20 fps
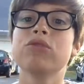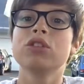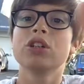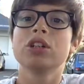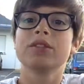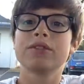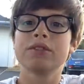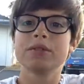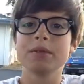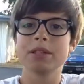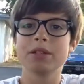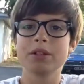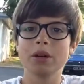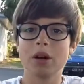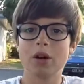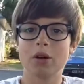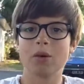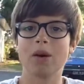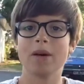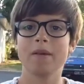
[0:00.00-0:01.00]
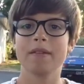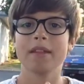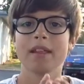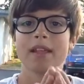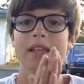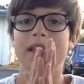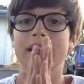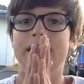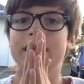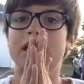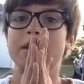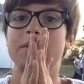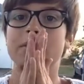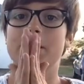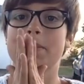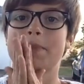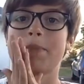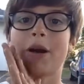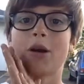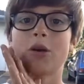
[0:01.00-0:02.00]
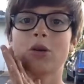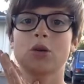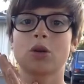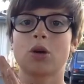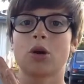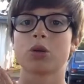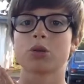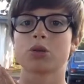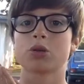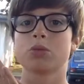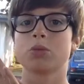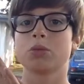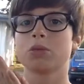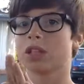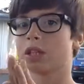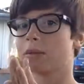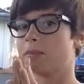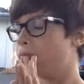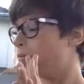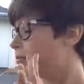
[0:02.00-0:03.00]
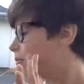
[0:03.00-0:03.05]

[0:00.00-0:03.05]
j'avais fini dehors quoi. Et comme j'ai pas encore reçu mon trépied,